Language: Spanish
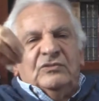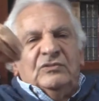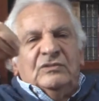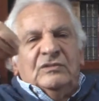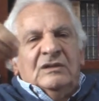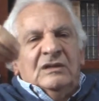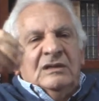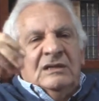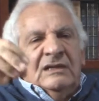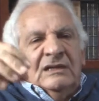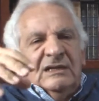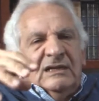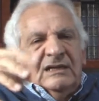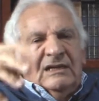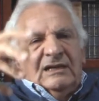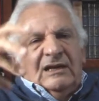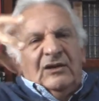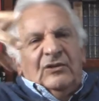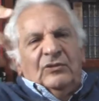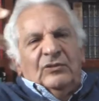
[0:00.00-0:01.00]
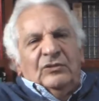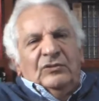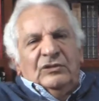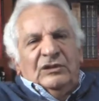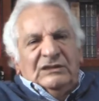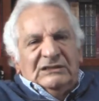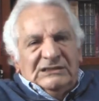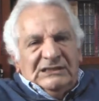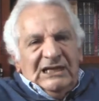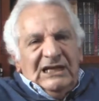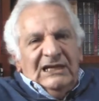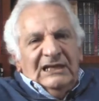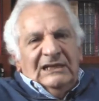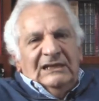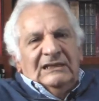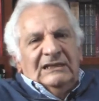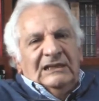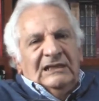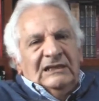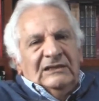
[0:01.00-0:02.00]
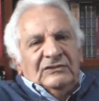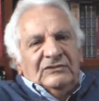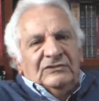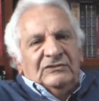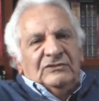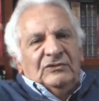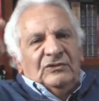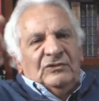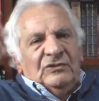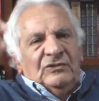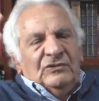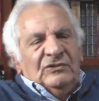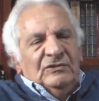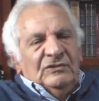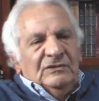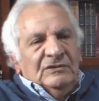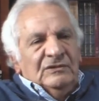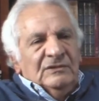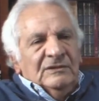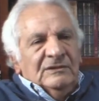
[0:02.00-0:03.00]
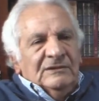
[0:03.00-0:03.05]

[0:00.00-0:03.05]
un recrudecer de esto, ¿no?